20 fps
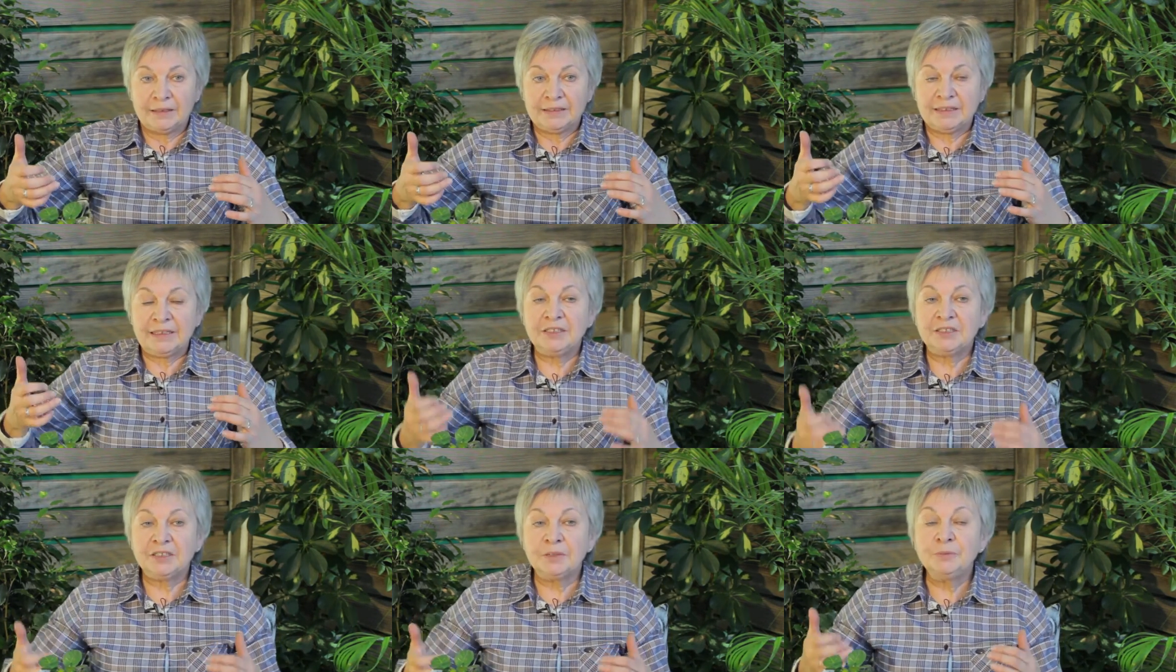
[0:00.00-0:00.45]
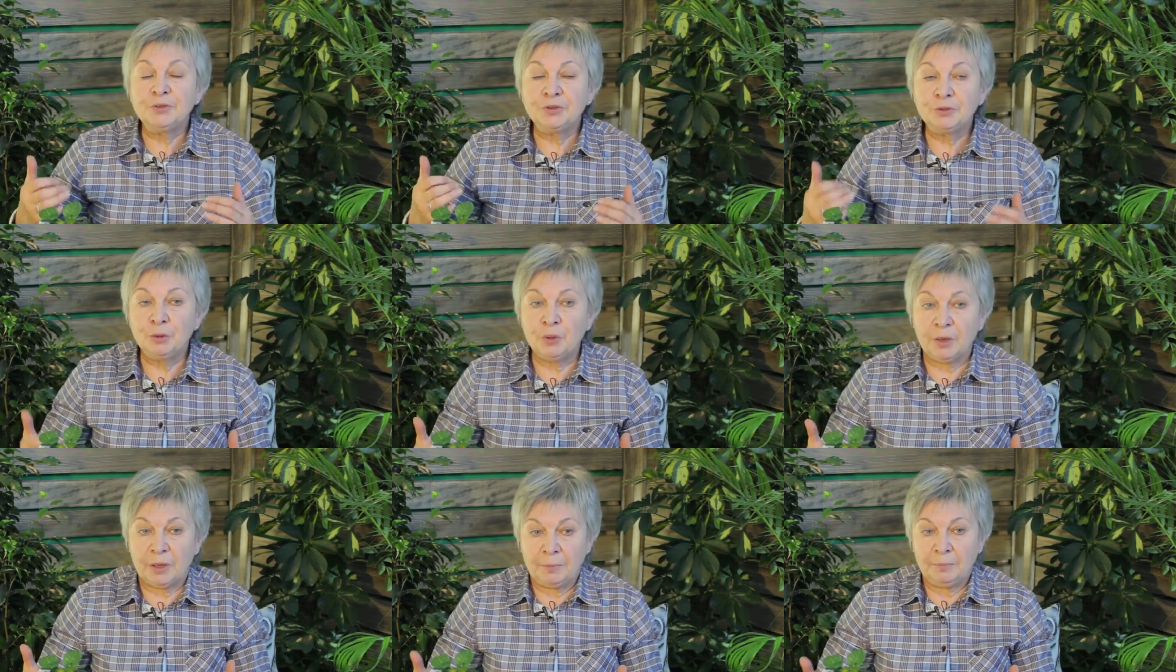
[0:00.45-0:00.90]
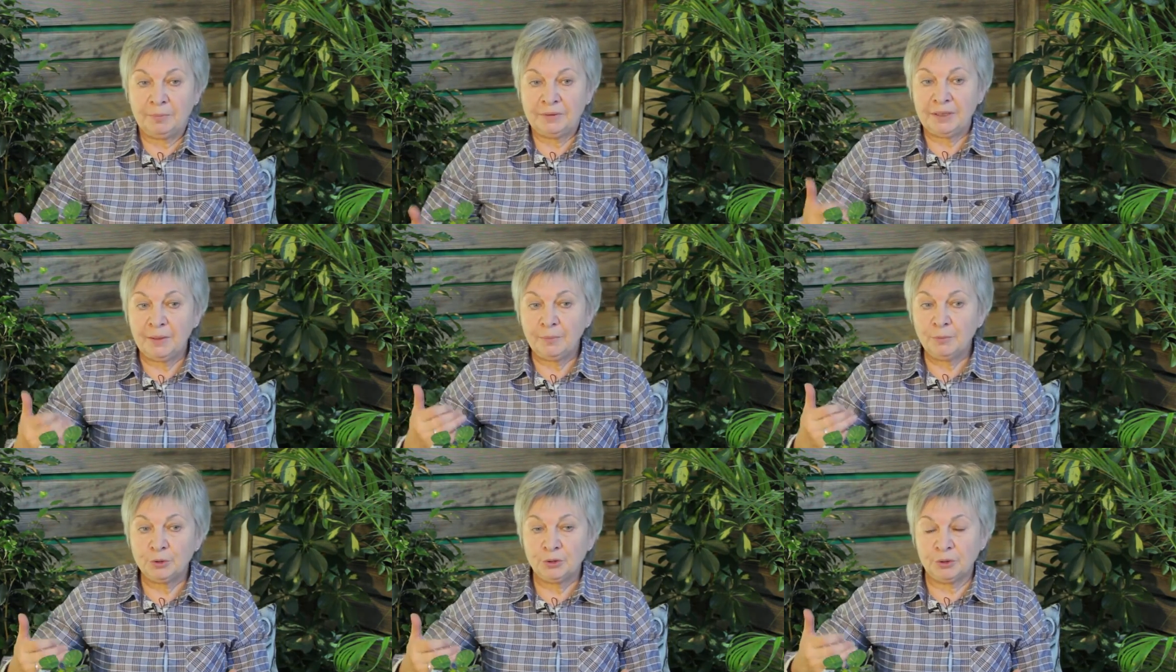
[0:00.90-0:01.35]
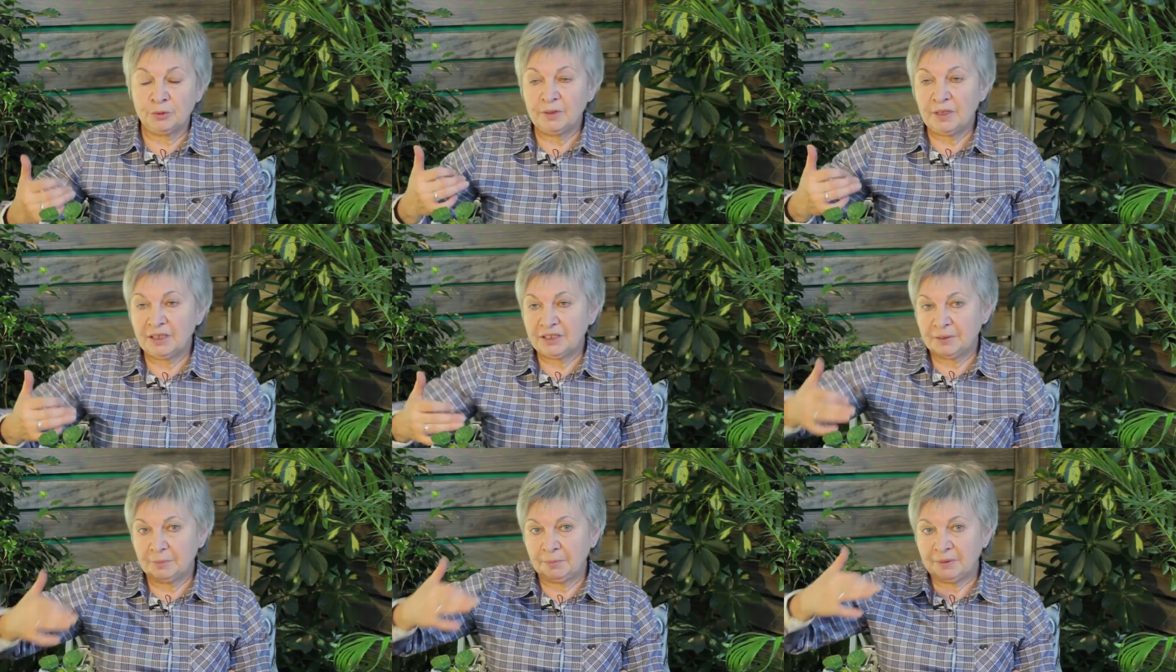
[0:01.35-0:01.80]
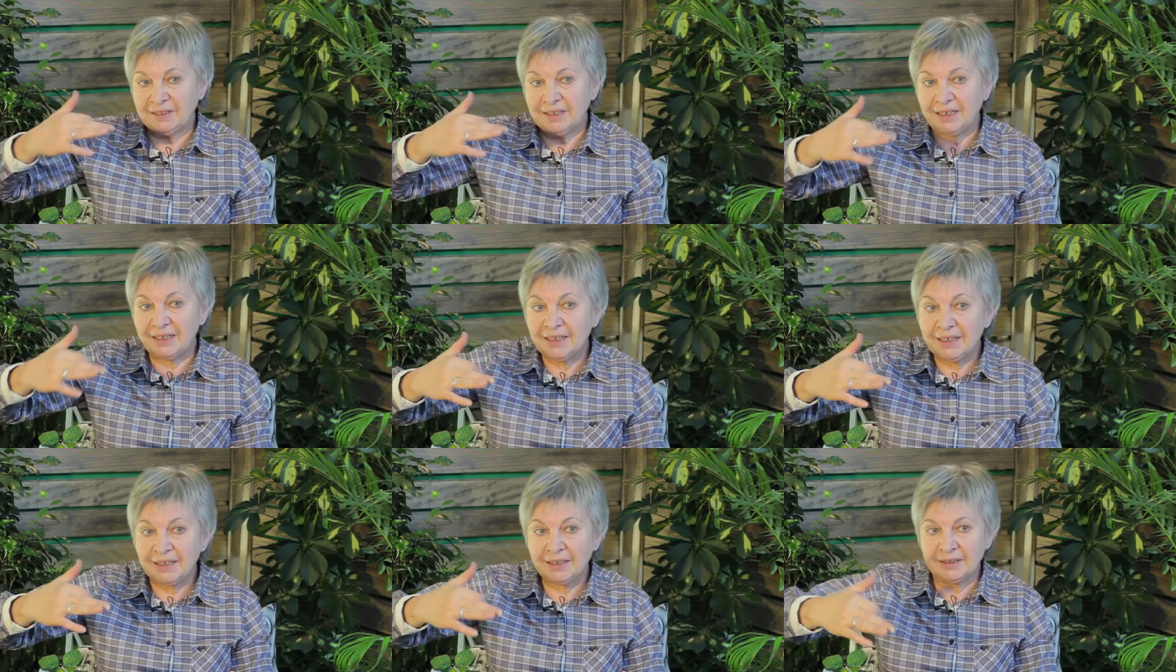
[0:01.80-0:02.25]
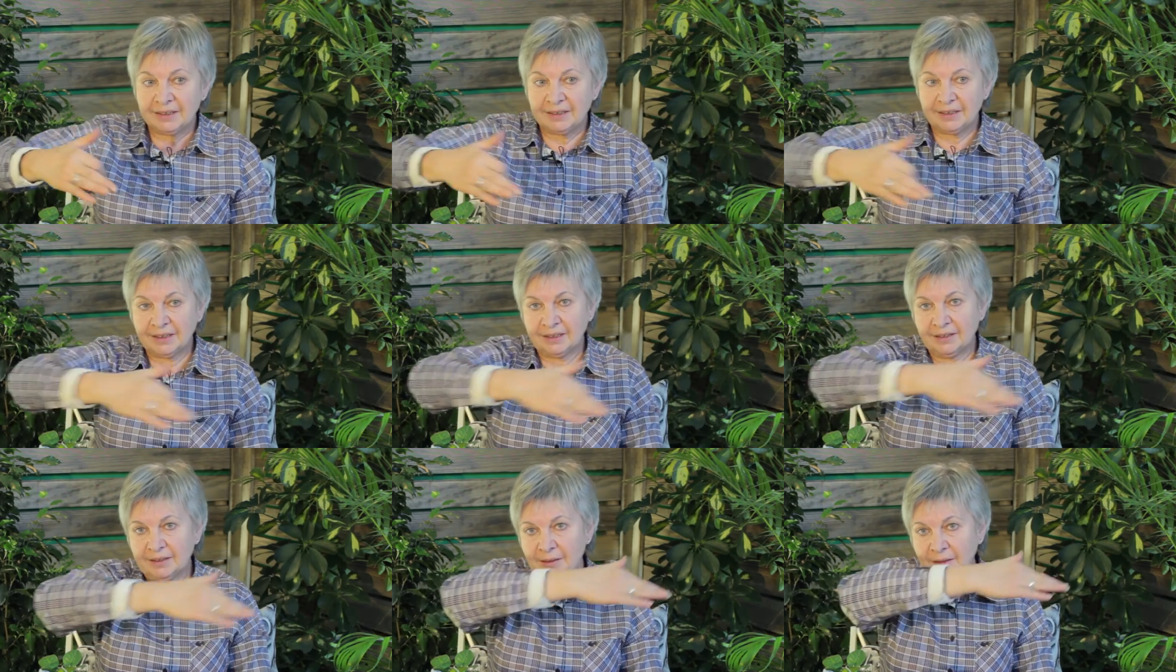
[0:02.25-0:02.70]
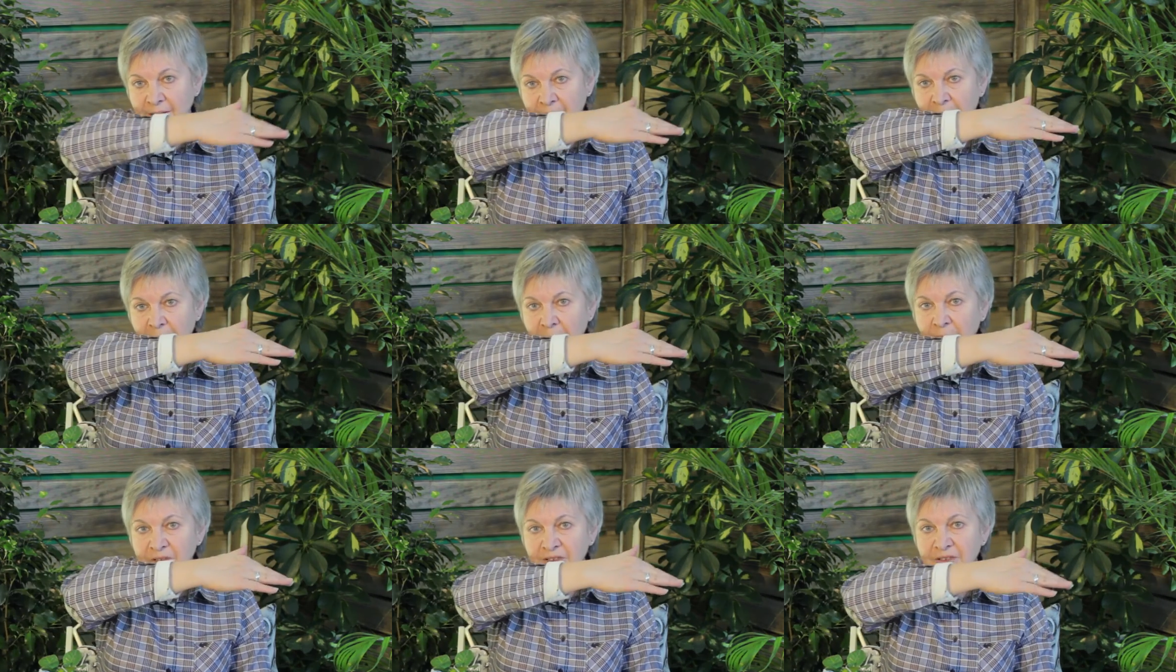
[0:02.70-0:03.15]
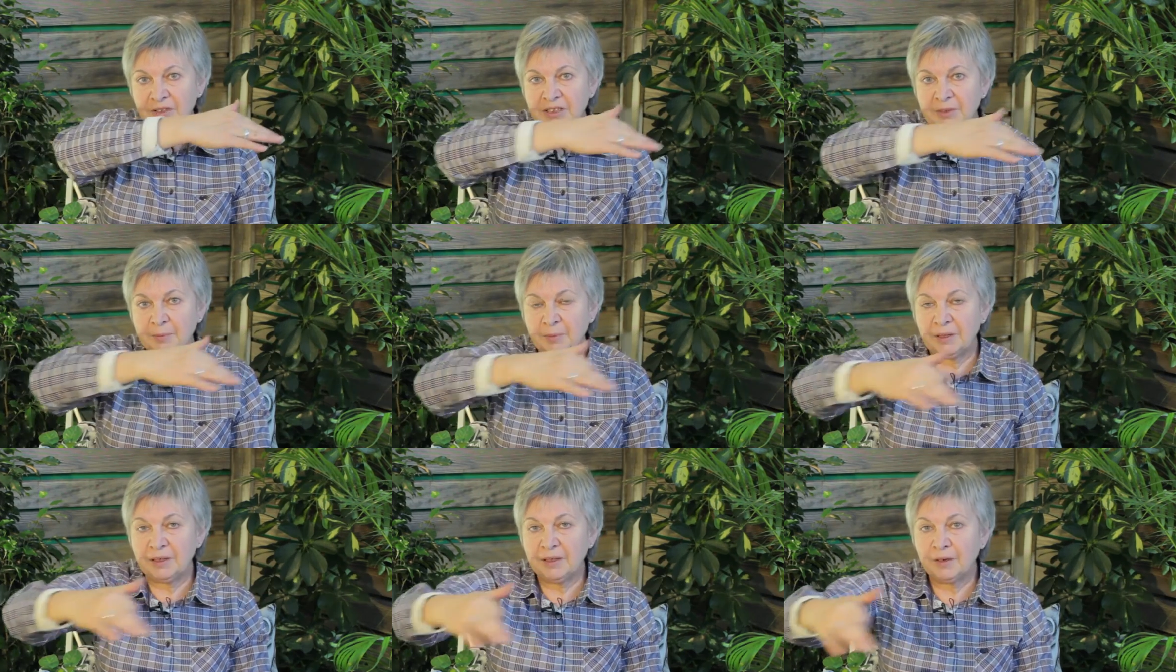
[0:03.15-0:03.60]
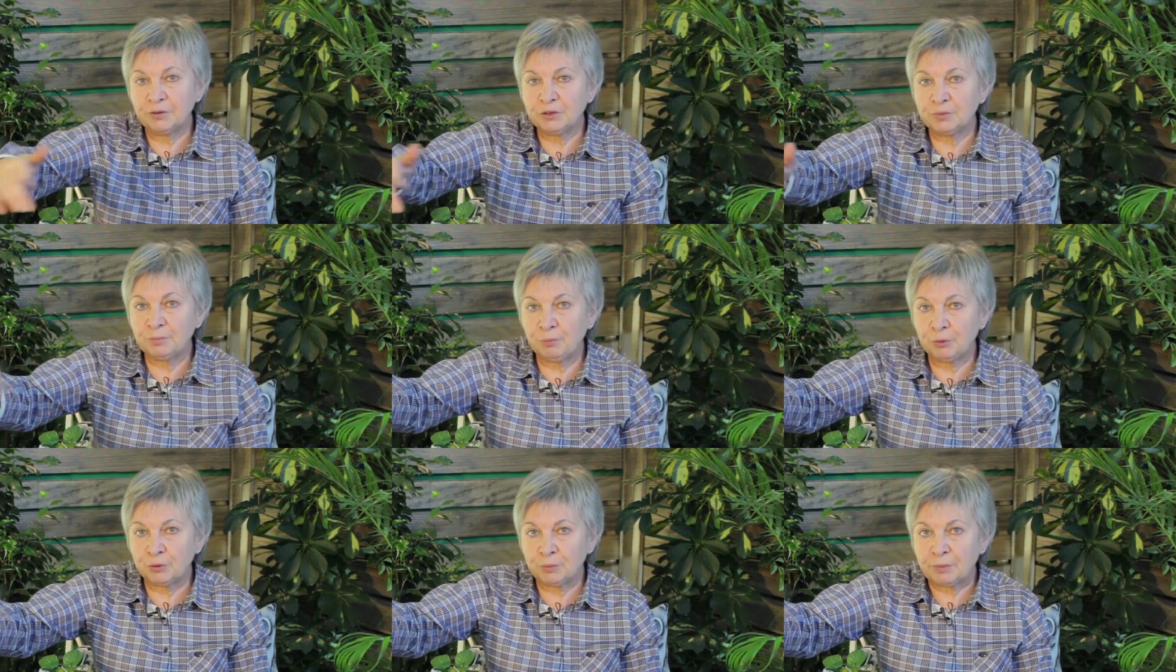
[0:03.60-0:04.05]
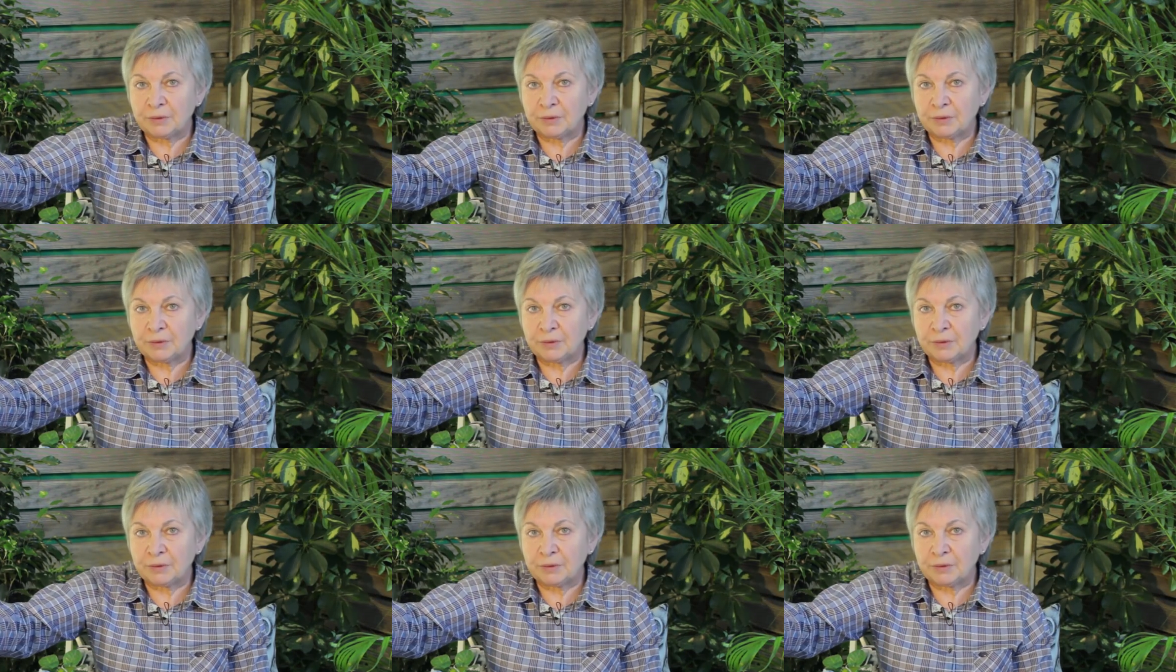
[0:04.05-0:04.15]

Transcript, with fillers: слишком сухо, потому что наши батареи обычно располагаются под